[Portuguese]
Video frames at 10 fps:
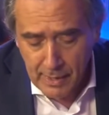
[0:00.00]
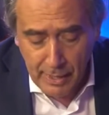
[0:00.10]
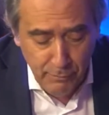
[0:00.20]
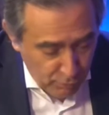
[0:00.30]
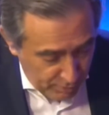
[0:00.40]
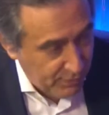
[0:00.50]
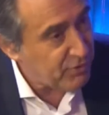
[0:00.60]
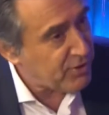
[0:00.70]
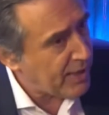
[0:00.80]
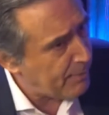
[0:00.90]
Aí foram
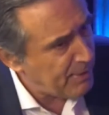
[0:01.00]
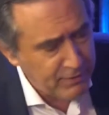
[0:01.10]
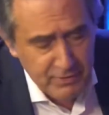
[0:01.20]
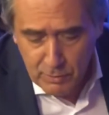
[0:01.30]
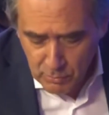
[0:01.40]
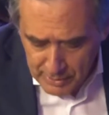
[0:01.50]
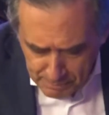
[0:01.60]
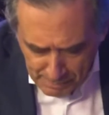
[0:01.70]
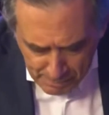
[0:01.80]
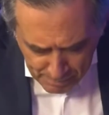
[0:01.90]
investigar. Mestre no quê?
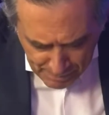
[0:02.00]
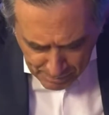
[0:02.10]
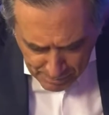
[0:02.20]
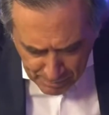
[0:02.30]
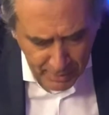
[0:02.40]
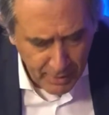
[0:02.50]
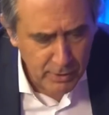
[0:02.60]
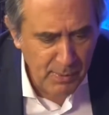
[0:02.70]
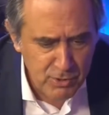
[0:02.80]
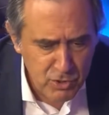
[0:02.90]
Pá, pá, pá,
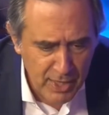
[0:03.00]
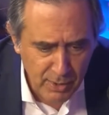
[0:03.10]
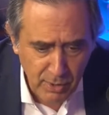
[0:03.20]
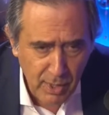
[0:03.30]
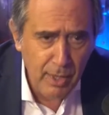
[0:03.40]
não acharam.